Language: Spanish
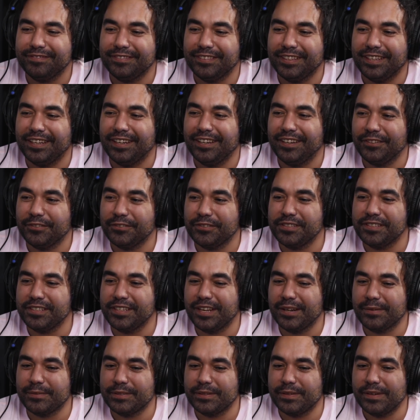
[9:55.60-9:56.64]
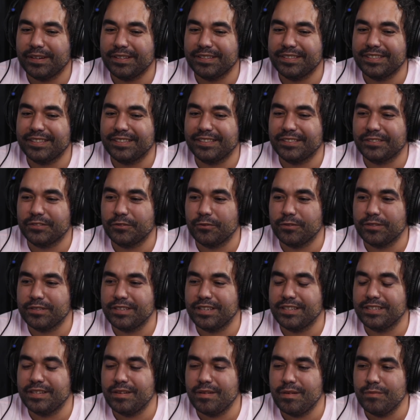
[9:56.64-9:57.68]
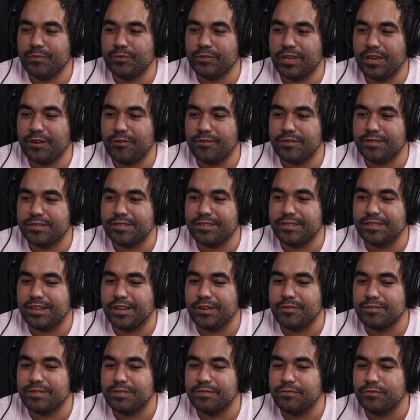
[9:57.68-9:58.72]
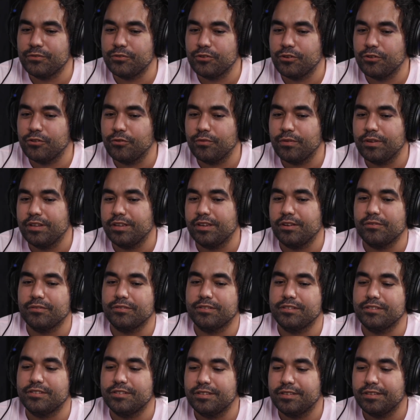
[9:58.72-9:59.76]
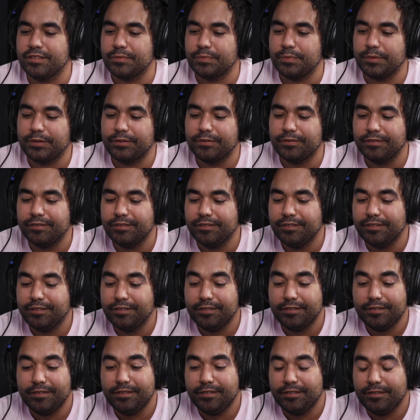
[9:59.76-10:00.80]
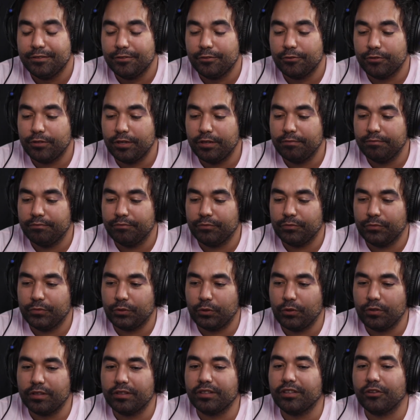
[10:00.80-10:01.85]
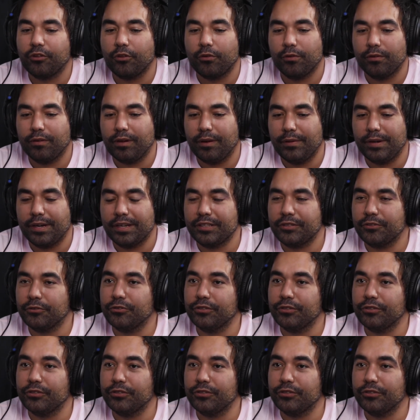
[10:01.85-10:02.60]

ajá, no sé si queremos hablar de ciertas cosas. Ya sabemos que hay cosas que no están funcionando bien y que no están chidas, pero... No sé, estoy intentando hablar de